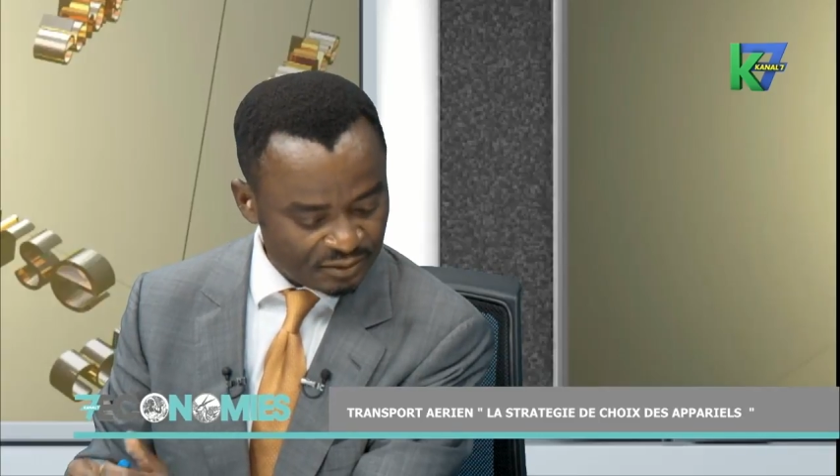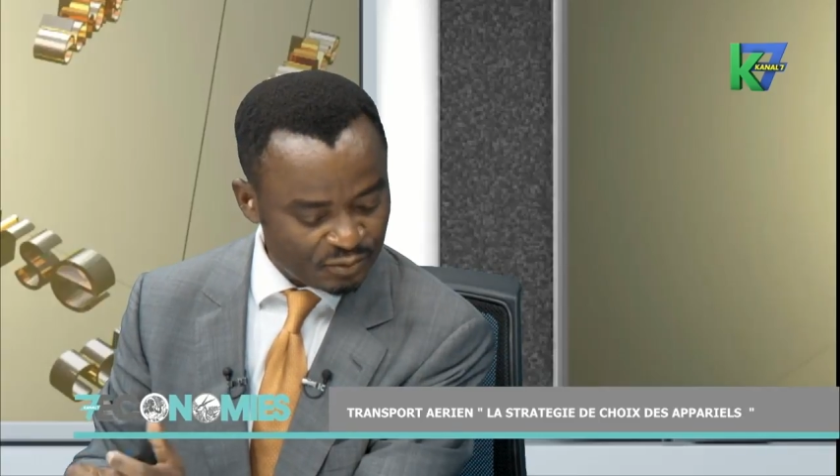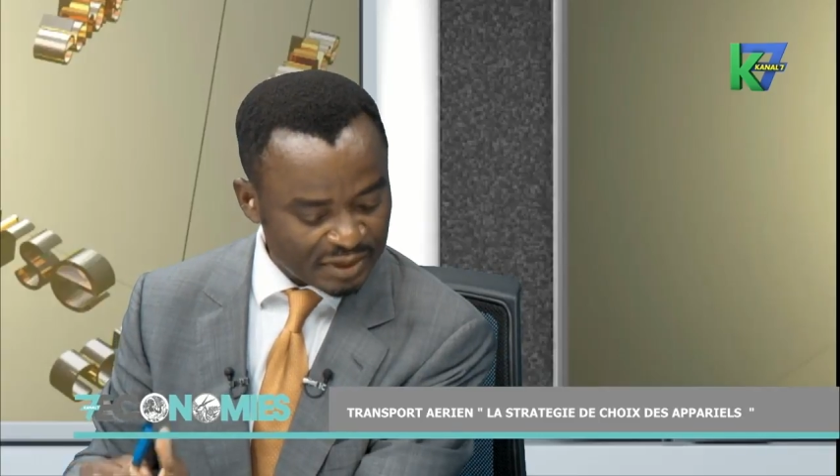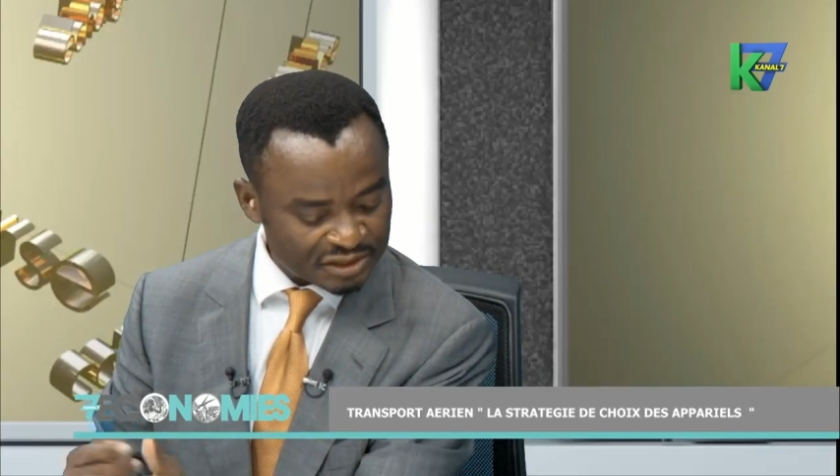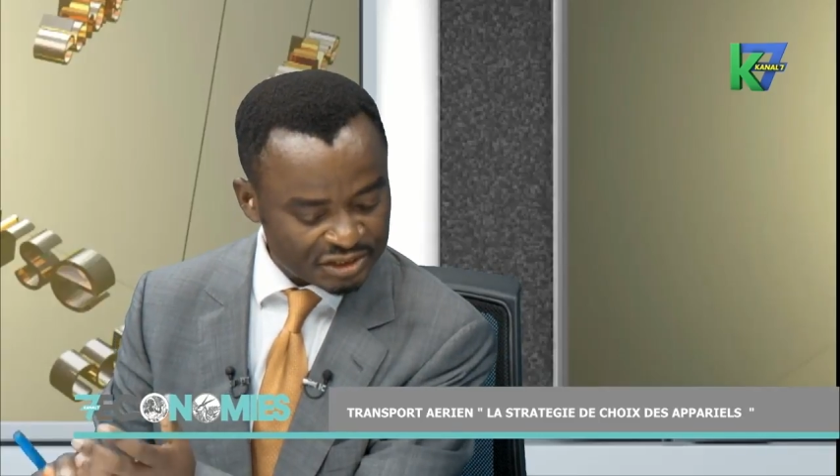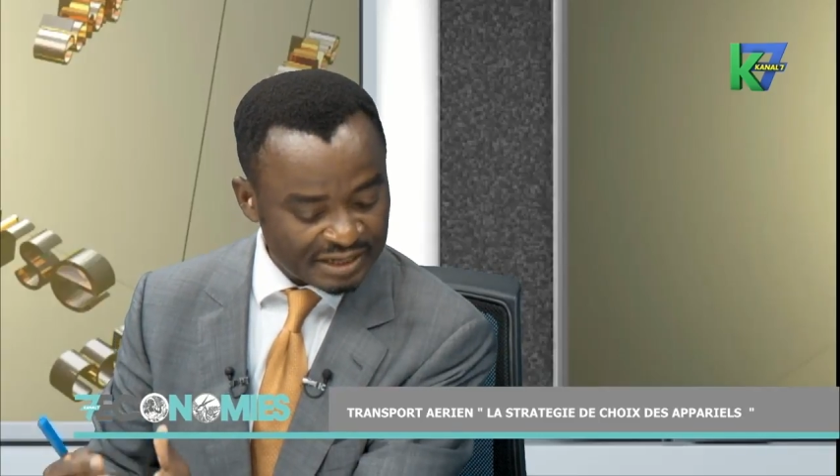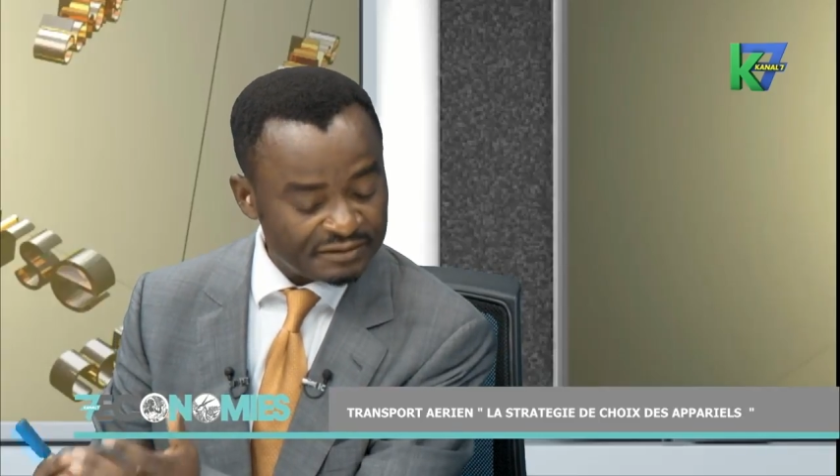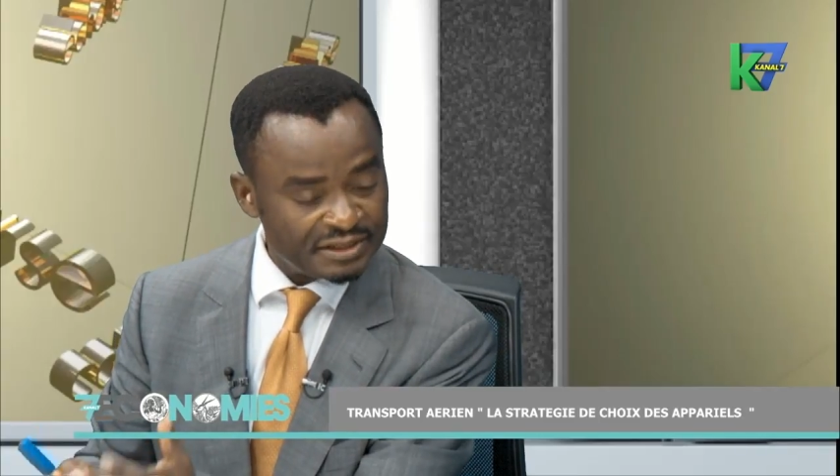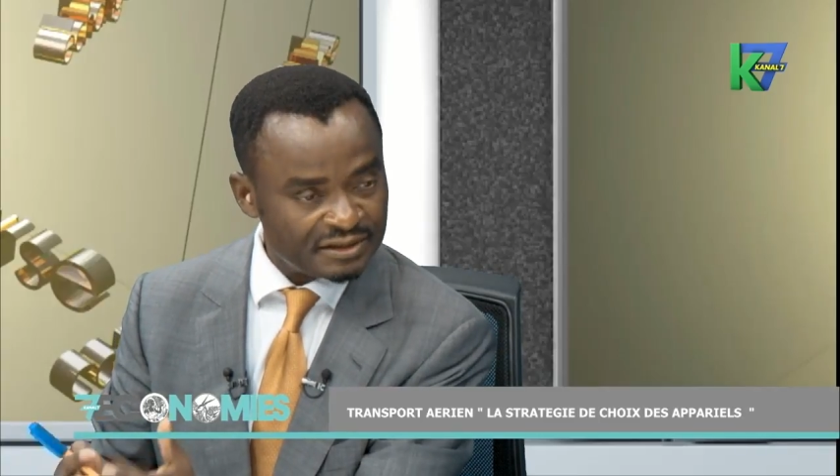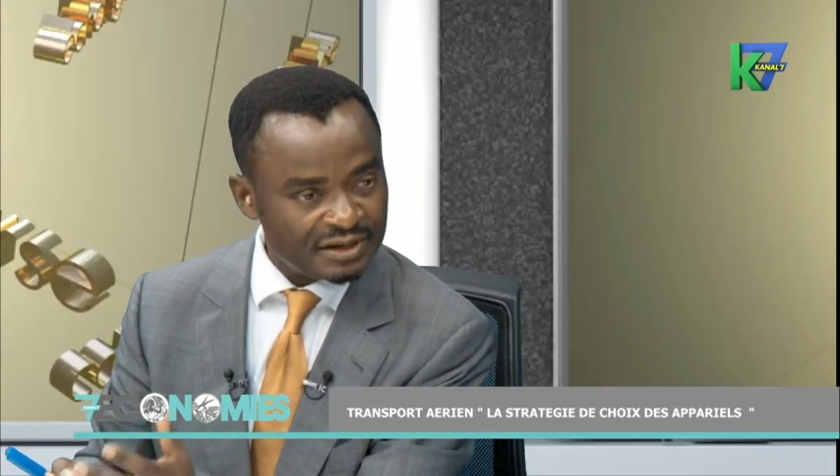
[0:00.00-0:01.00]
Le marché,
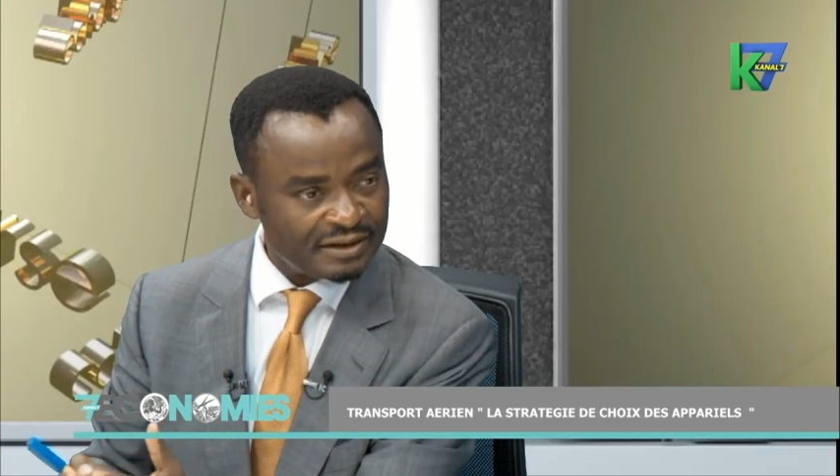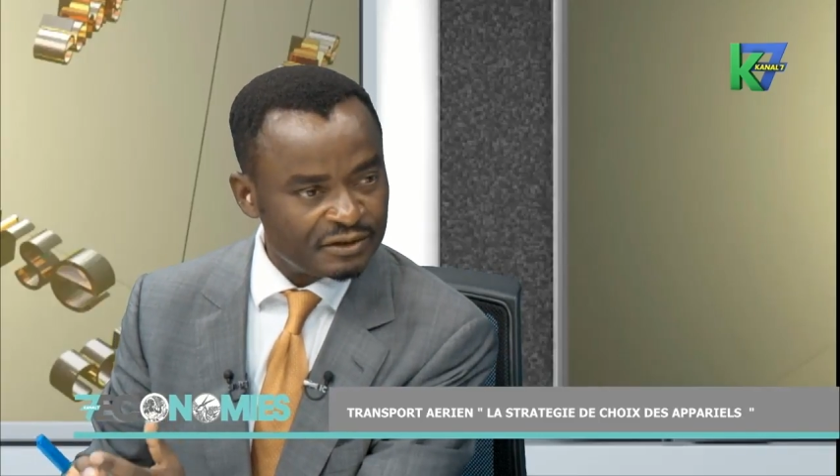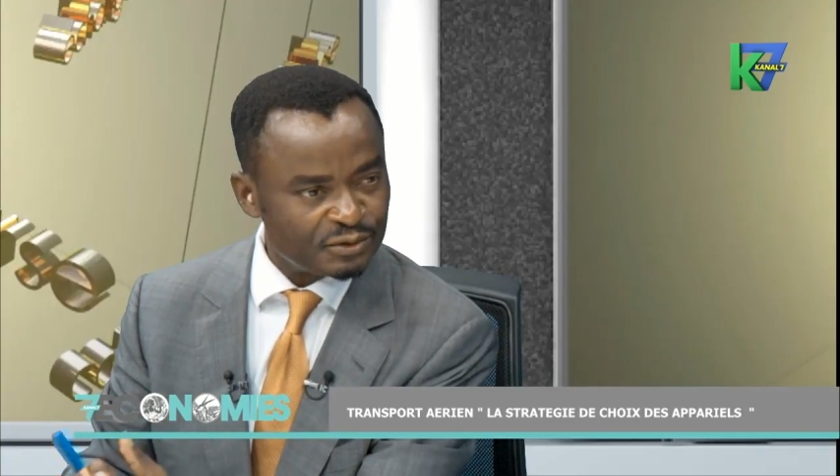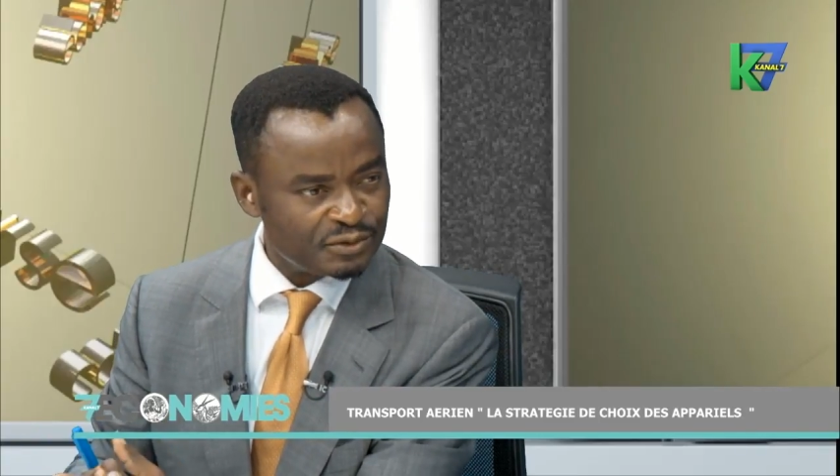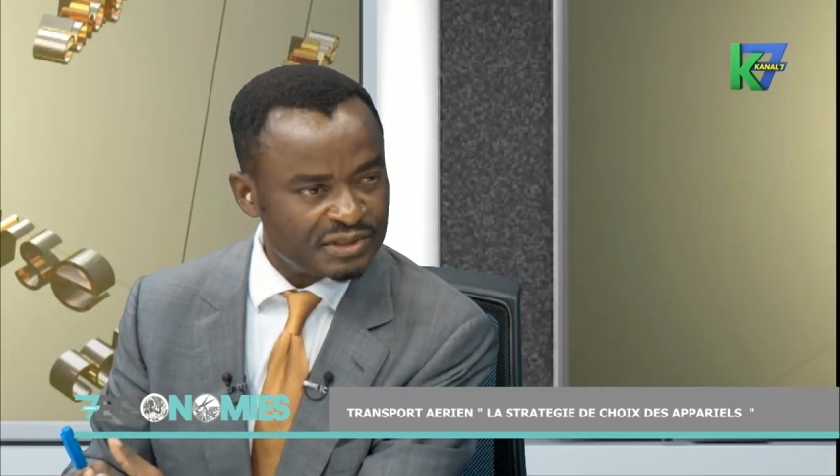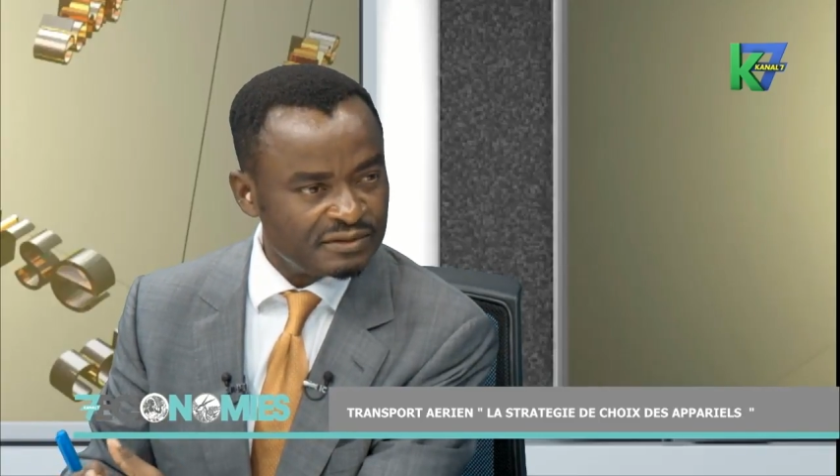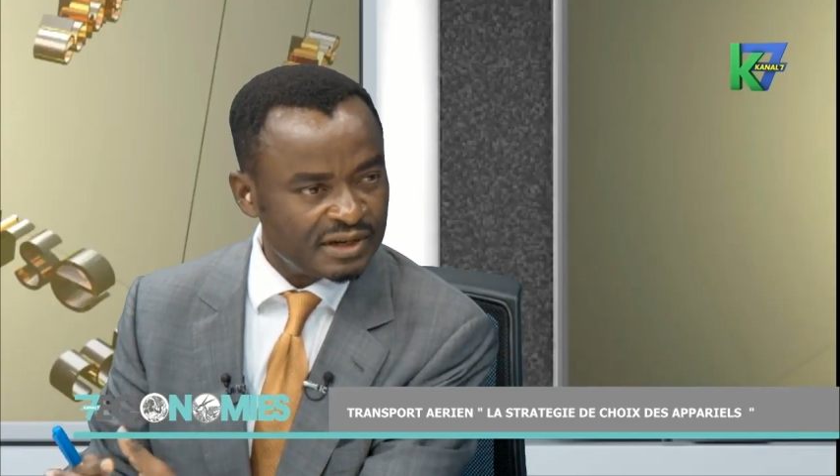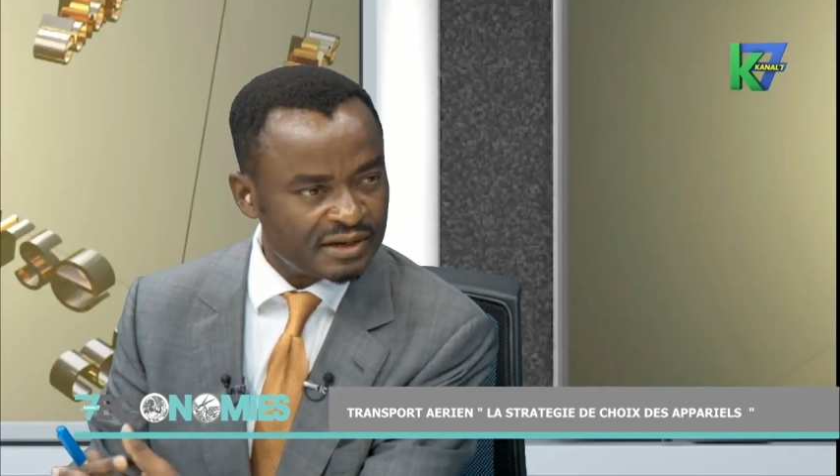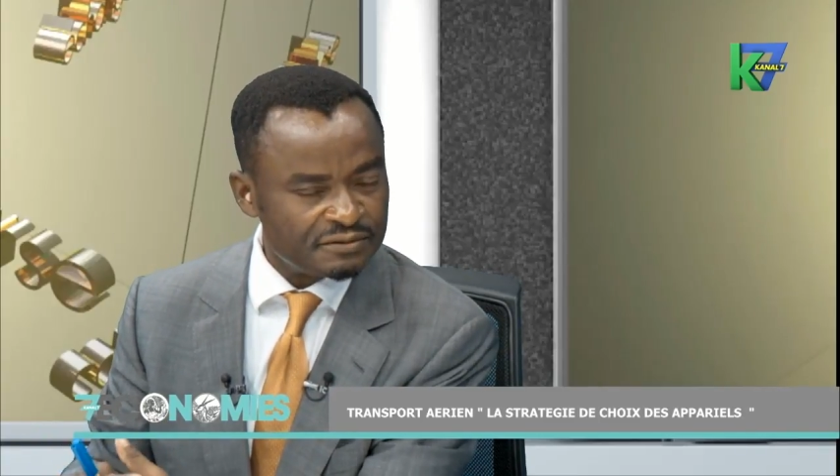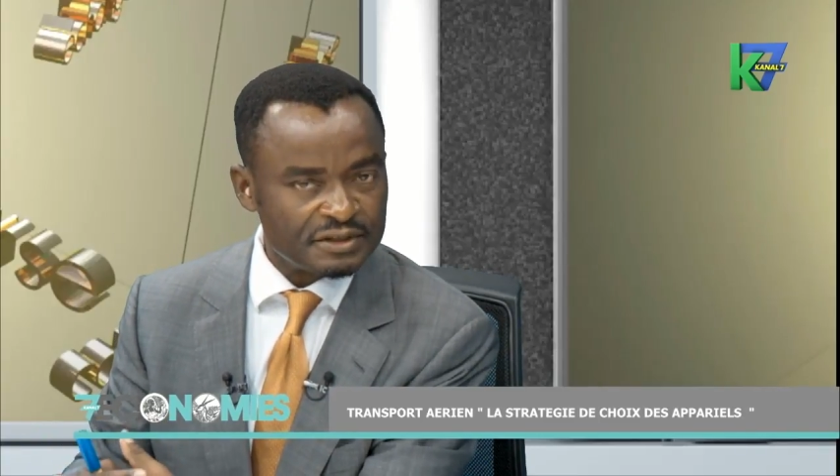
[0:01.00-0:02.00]
l'avenir de l'aviation civile
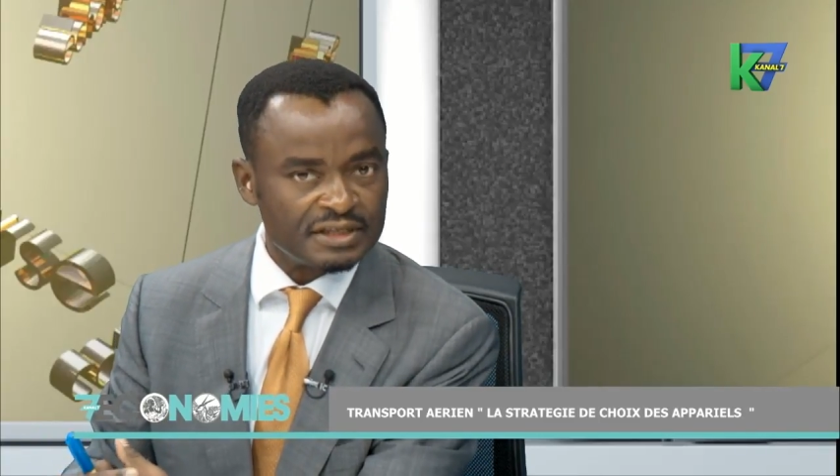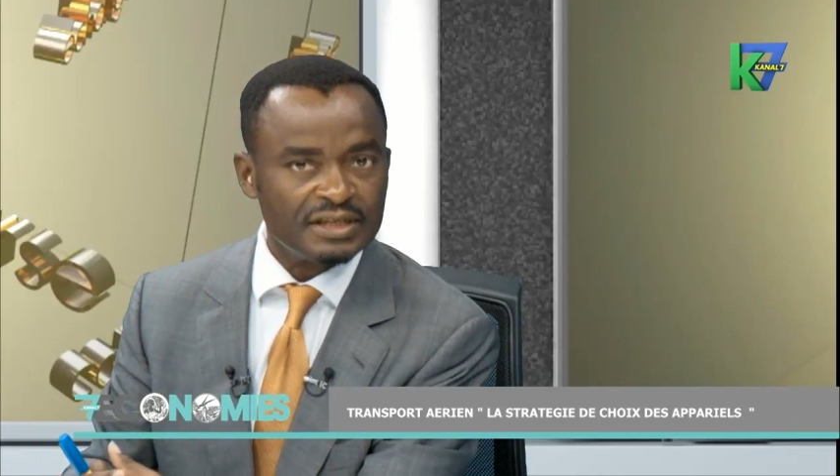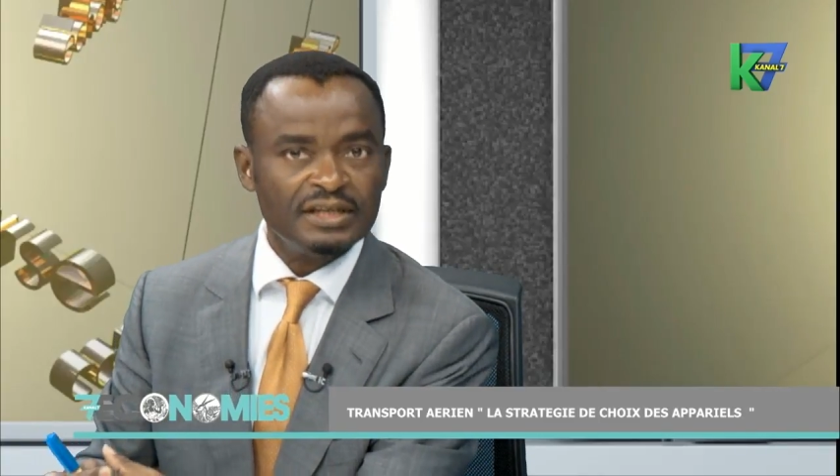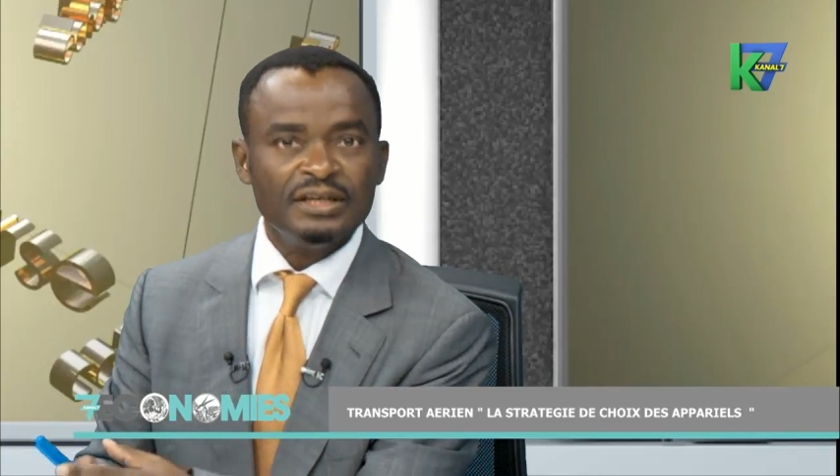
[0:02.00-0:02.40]
en Afrique